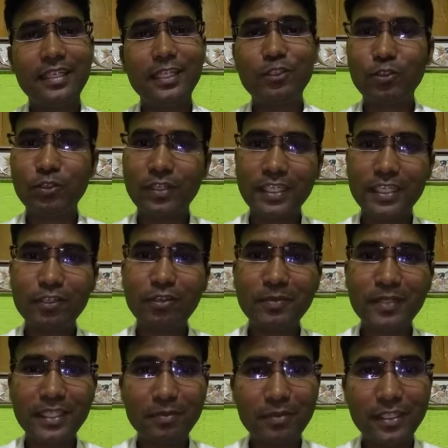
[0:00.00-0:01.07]
এই সংজ্ঞাটাও
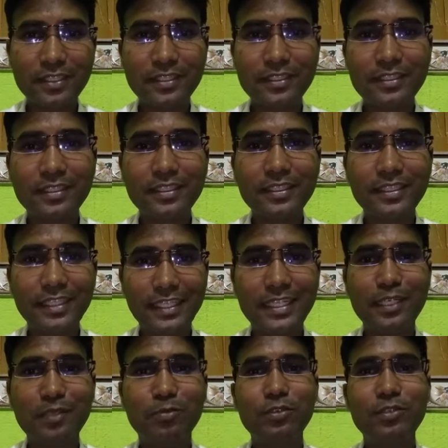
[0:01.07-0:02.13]
আমরা একবার দেখে
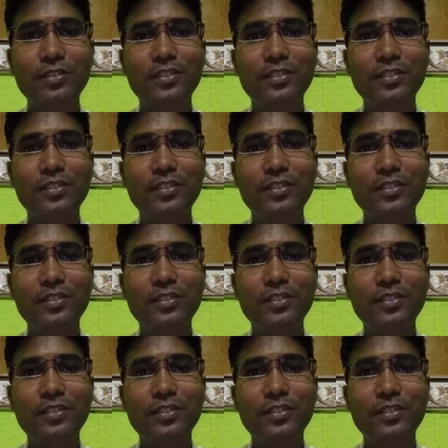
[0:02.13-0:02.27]
নেব